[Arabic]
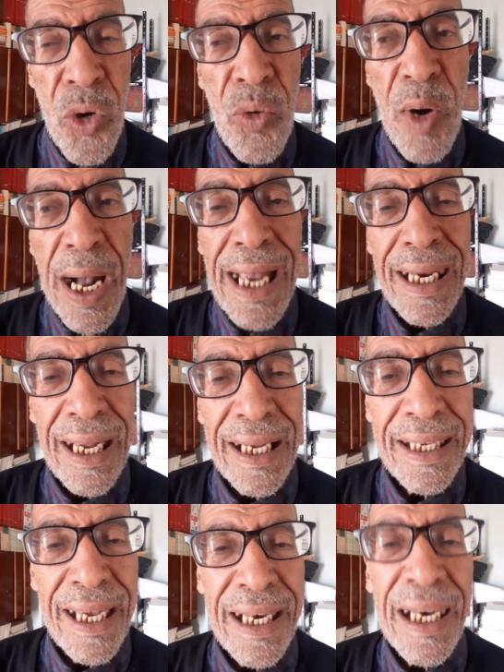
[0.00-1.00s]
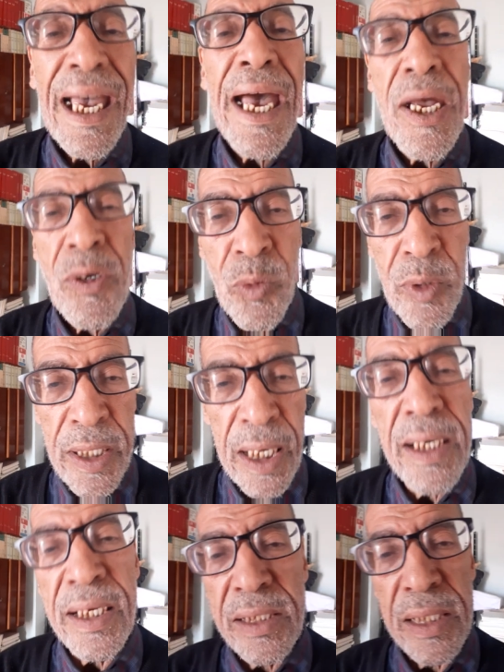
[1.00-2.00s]
والأركان القانونية
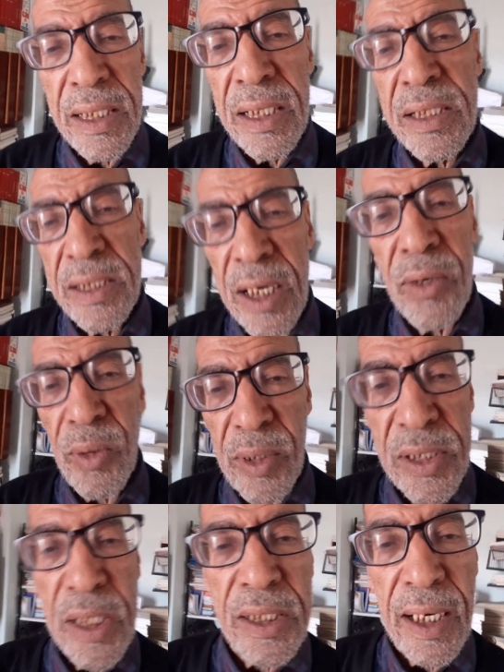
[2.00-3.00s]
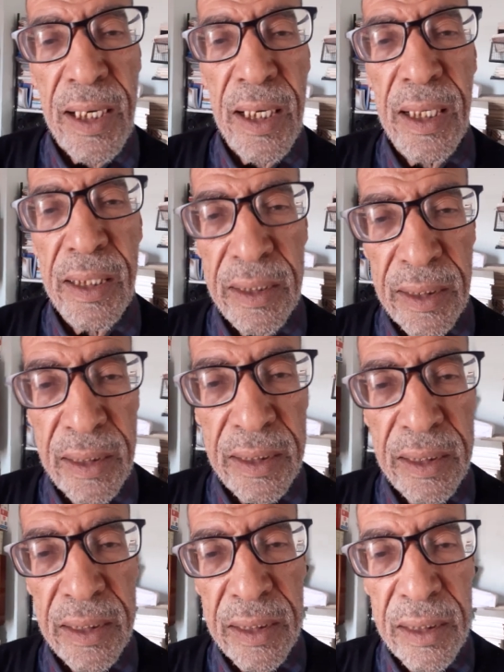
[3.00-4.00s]
التي سنخصص لها
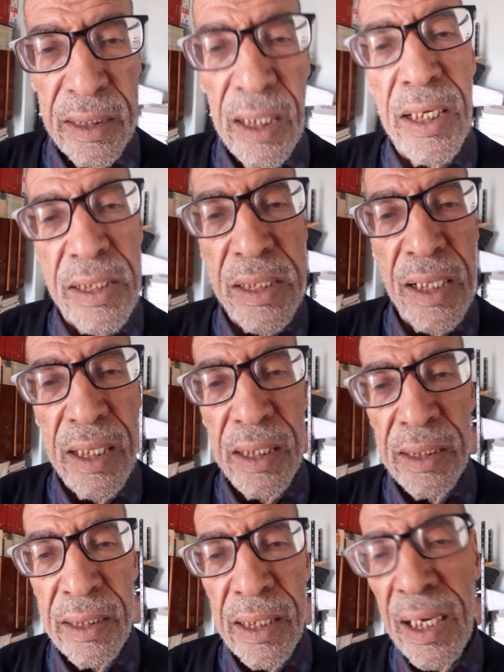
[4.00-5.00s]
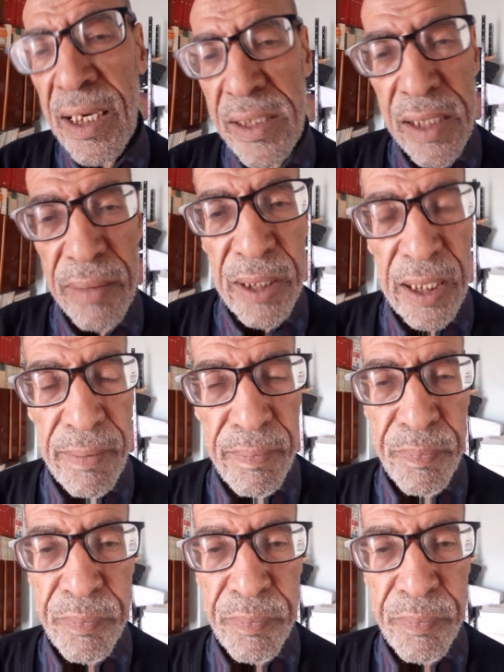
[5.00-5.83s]
يعني حصة خاصة بها